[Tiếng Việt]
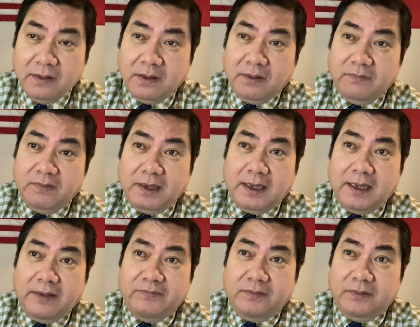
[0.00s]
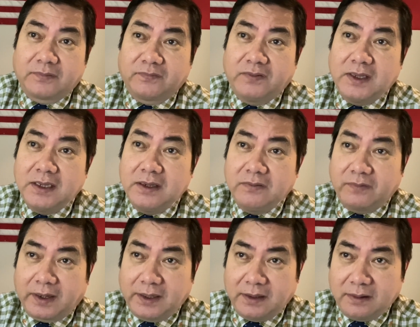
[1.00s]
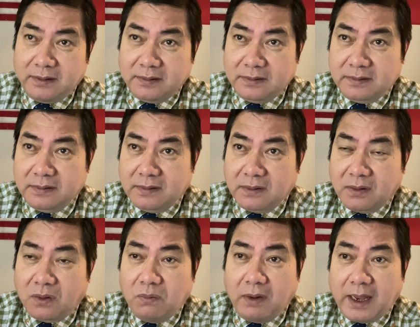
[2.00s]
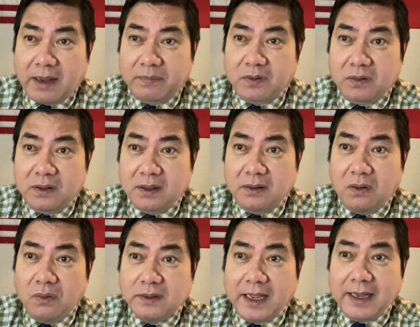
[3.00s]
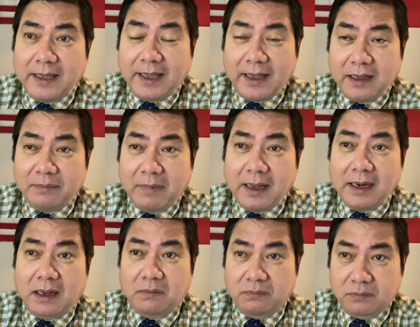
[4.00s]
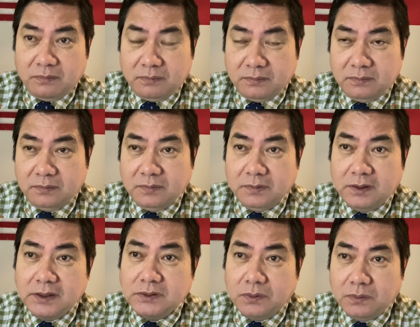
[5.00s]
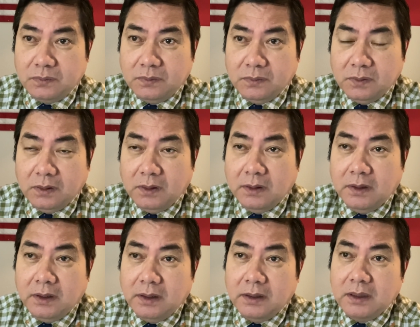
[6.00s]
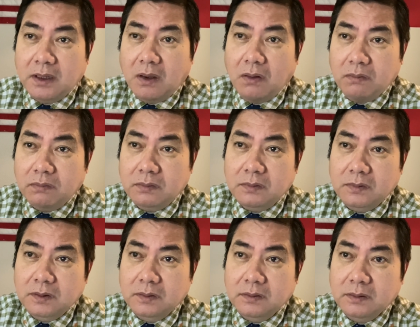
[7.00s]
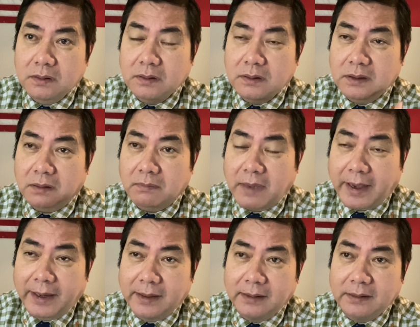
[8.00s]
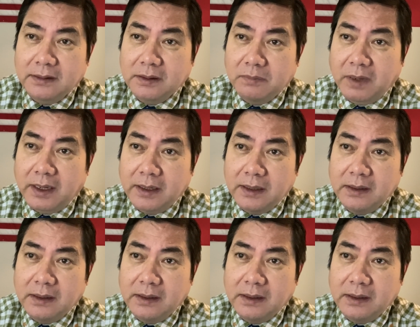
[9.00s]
và vì như vậy đó cũng làm cho những đối tác khác mát lòng thí dụ như úc như nhật bản như mỹ